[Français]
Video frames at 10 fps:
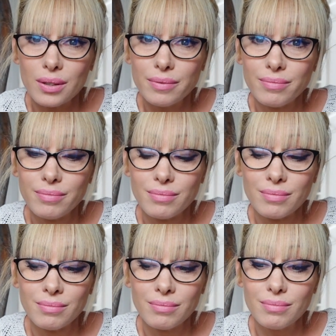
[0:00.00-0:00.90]
Hein.
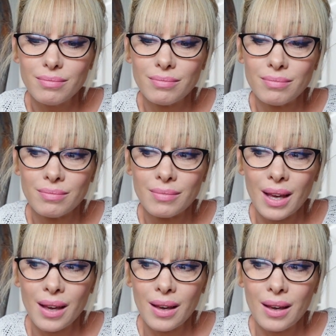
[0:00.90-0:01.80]
Mm.
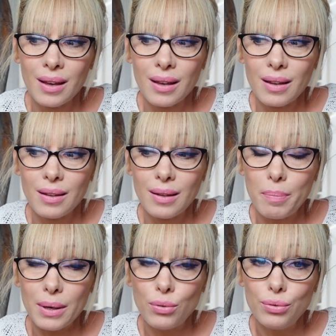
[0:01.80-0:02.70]
C'est
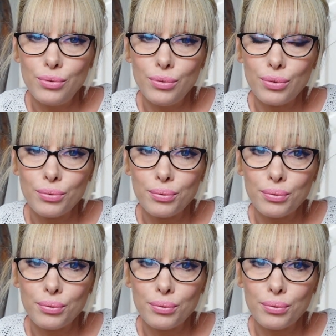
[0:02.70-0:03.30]
pas cool du tout.